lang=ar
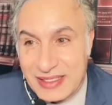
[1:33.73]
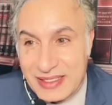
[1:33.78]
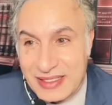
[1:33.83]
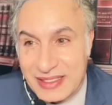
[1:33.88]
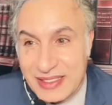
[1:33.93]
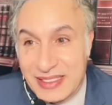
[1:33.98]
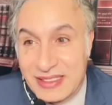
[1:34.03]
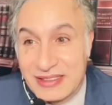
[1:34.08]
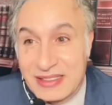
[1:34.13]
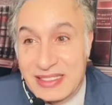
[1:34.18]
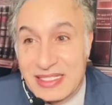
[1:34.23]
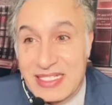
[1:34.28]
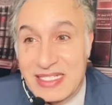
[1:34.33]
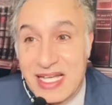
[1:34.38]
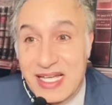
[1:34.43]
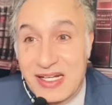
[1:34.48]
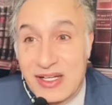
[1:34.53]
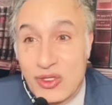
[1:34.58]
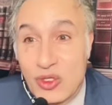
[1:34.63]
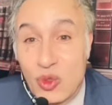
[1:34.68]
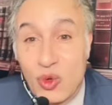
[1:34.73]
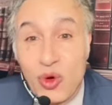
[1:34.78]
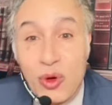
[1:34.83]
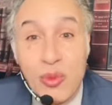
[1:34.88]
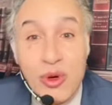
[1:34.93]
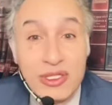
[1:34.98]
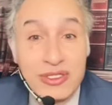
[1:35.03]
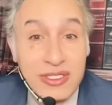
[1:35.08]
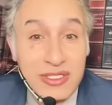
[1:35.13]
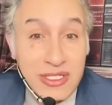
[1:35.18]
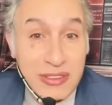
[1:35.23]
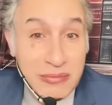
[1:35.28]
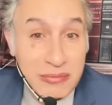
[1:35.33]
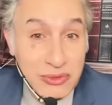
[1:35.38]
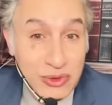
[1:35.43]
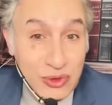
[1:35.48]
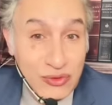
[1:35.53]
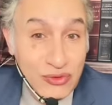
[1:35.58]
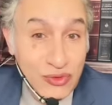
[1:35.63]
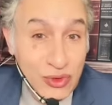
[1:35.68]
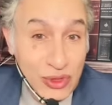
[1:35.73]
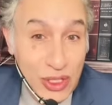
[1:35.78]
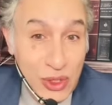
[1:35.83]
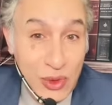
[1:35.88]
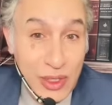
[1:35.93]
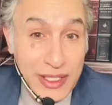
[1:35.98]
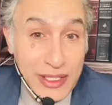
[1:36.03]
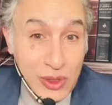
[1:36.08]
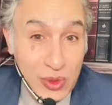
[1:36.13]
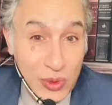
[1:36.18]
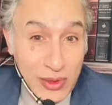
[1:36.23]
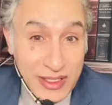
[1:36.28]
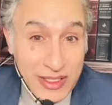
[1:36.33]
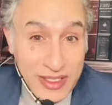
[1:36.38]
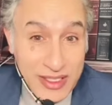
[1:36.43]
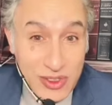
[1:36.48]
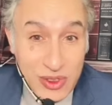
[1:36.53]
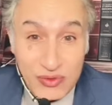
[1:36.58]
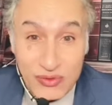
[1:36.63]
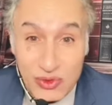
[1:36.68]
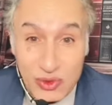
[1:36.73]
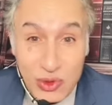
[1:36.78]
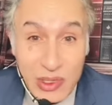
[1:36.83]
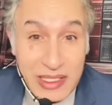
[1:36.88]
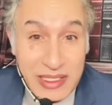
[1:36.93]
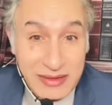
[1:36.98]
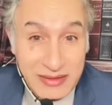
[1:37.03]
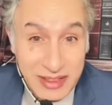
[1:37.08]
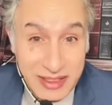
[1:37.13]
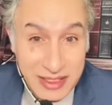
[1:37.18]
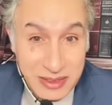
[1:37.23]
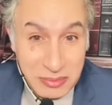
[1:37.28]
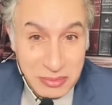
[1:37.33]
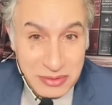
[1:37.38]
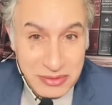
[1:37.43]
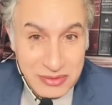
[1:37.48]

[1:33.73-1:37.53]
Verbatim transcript: يعطي رساله انه هو محترم شوفوني انه انا كويس شوفوا انه انا طيب